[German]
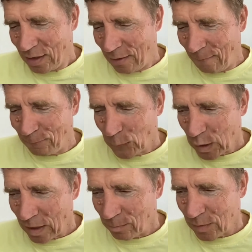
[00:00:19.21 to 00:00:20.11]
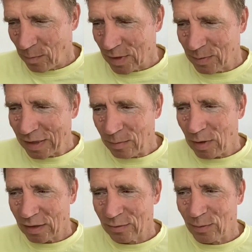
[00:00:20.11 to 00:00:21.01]
Ähm, ich habe damals
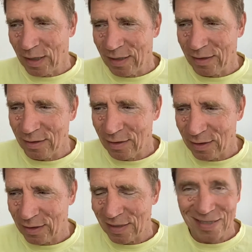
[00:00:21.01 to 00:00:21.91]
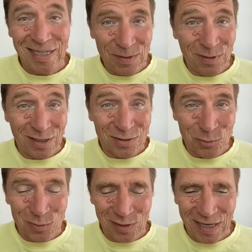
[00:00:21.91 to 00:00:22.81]
mitgemacht, weil ich es liebe,
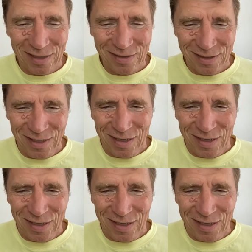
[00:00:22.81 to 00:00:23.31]
dazu zu lernen